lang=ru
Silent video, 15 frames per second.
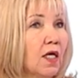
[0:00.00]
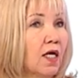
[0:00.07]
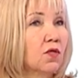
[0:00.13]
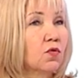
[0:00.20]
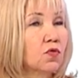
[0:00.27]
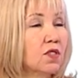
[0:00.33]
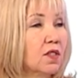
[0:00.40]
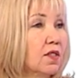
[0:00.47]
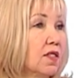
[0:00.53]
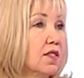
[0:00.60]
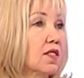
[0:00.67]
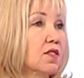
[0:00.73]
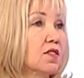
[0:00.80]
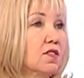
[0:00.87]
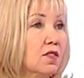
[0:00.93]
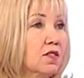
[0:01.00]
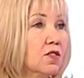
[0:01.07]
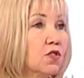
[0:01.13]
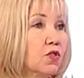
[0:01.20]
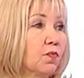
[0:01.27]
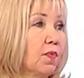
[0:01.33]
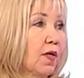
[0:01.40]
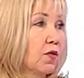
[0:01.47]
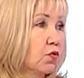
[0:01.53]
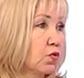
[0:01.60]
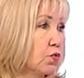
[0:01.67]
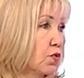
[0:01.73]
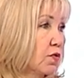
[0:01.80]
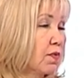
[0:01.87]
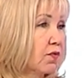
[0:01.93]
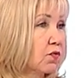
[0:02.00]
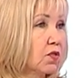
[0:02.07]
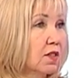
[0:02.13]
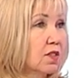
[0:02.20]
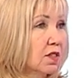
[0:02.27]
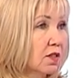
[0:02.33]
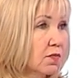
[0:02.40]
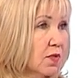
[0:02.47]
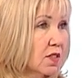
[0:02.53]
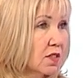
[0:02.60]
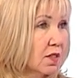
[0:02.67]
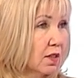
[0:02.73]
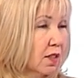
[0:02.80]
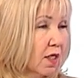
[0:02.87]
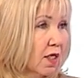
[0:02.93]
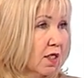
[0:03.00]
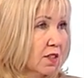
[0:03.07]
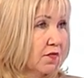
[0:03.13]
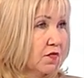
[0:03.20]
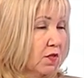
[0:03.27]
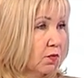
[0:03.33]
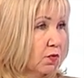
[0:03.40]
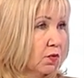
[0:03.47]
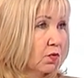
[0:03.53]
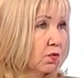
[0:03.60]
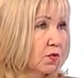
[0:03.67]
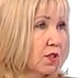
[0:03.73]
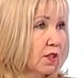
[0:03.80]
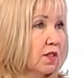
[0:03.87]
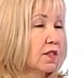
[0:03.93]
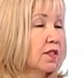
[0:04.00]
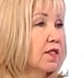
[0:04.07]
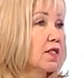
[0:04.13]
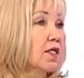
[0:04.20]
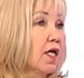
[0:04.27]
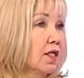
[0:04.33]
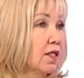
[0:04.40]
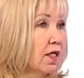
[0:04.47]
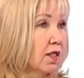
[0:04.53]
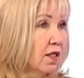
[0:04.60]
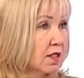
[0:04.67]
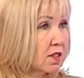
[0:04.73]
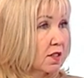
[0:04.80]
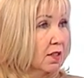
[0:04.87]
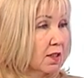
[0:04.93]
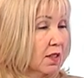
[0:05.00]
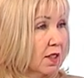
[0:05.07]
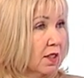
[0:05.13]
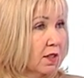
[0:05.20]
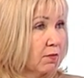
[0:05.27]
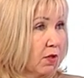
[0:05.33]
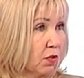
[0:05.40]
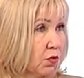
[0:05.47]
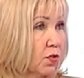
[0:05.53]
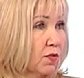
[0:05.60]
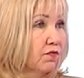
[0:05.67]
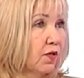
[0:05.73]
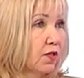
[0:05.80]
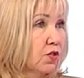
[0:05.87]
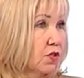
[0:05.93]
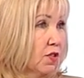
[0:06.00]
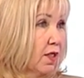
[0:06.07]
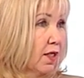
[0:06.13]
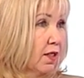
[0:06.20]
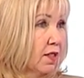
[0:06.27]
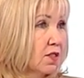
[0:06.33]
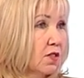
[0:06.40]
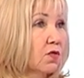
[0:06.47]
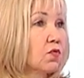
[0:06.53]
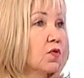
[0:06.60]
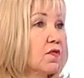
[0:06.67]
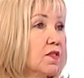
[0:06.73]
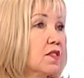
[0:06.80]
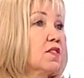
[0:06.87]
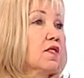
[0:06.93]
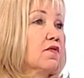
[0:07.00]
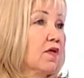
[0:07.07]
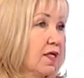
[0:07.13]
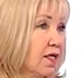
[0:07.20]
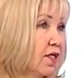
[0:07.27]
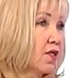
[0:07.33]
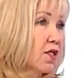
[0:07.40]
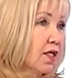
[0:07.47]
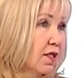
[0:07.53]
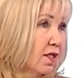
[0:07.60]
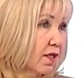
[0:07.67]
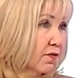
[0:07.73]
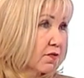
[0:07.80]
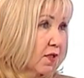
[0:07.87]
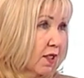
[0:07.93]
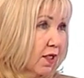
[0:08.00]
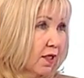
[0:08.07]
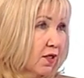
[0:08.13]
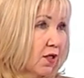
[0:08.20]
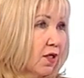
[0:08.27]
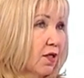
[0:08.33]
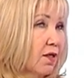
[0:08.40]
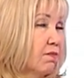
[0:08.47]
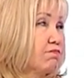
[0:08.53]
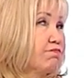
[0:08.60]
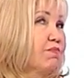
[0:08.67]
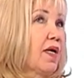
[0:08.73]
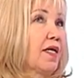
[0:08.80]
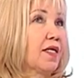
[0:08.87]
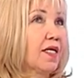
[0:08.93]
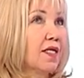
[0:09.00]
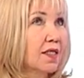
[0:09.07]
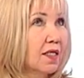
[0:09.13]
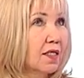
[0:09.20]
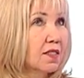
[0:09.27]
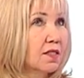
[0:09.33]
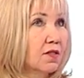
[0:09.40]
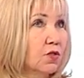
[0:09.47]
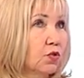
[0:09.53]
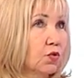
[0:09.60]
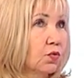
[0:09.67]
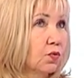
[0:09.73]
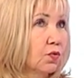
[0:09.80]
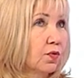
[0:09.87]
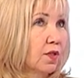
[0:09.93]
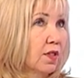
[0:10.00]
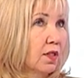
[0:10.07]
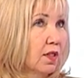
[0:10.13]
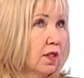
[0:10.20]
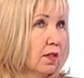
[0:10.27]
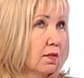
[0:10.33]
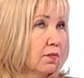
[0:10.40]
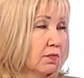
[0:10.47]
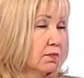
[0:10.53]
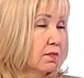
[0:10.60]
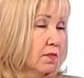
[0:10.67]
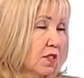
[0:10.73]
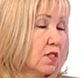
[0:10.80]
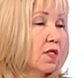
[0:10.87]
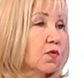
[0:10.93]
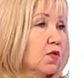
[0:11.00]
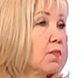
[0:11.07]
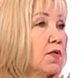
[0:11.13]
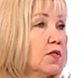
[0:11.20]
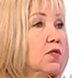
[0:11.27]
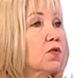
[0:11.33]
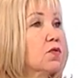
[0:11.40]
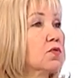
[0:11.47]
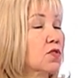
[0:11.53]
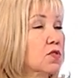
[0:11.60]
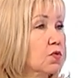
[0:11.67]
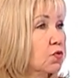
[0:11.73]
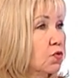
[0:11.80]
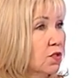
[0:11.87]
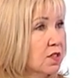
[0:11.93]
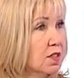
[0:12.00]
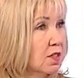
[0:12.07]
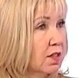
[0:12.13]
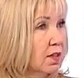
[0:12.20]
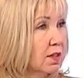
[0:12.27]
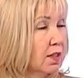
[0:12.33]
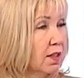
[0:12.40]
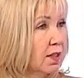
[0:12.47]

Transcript: одно дело, когда ты сидишь и поешь, у тебя вот концертмейстер, угу. совсем другое дело, когда играет оркестр, большой симфонический оркестр, руководитель Валерий Гергиев. И понятное дело, что это создает определенные сложности.